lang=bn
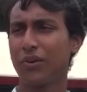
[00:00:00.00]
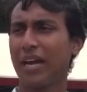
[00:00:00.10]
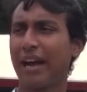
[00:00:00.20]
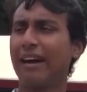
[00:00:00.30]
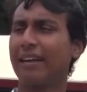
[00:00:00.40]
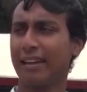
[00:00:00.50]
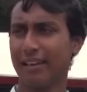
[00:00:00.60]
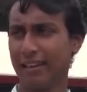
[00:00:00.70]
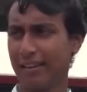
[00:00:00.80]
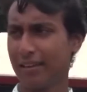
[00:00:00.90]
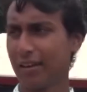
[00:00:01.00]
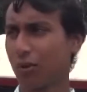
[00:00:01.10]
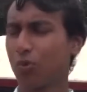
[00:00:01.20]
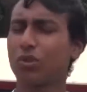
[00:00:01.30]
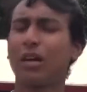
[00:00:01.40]
ডাকাডাকি
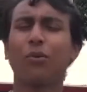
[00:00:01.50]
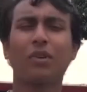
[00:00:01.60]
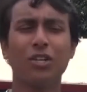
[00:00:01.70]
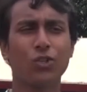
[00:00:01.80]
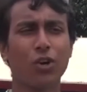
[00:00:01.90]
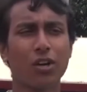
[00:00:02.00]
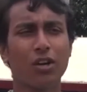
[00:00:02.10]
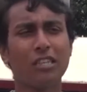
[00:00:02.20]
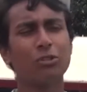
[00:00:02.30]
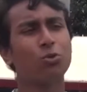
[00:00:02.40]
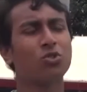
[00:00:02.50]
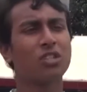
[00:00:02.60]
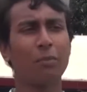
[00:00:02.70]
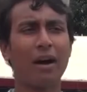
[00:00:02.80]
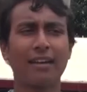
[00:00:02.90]
কোথাও কৃষক
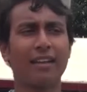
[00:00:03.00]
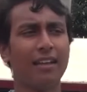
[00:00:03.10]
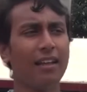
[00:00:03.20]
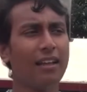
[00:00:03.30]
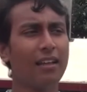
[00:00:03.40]
ছুটছে মাঠে